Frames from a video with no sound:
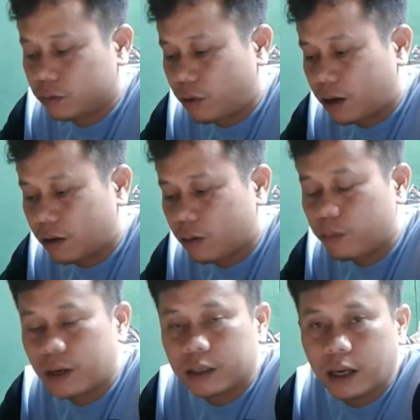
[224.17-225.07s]
suara
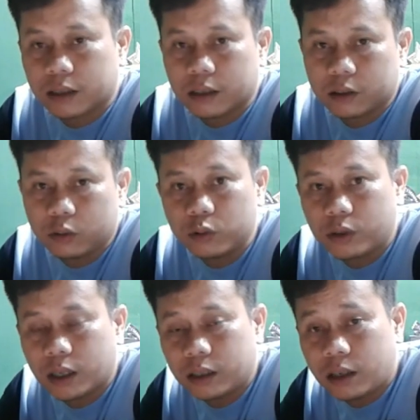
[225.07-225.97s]
ropel di atas itu
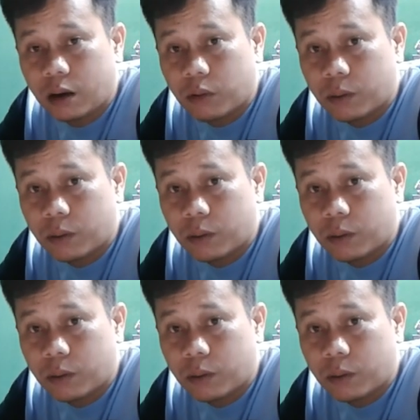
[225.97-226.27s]
juga tidak